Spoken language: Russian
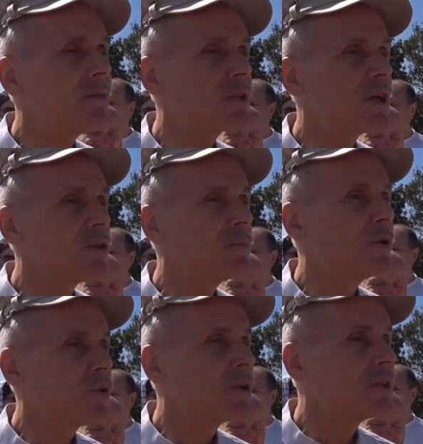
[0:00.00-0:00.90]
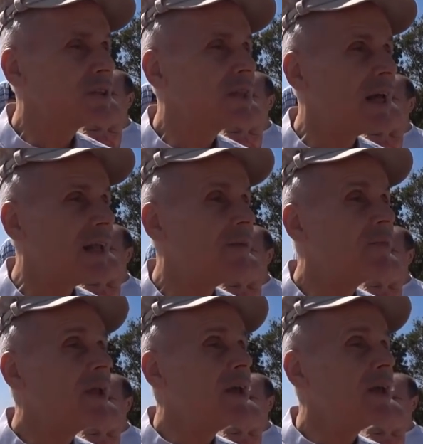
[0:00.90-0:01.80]
вот, которые приходят с Дели.
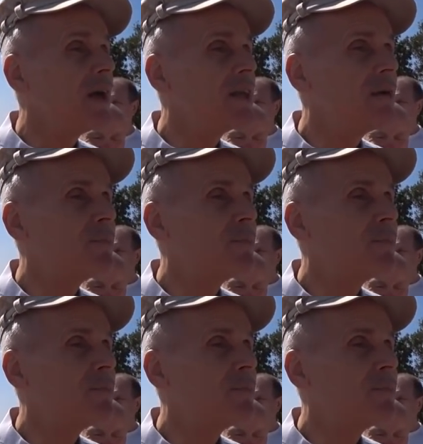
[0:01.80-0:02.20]
И они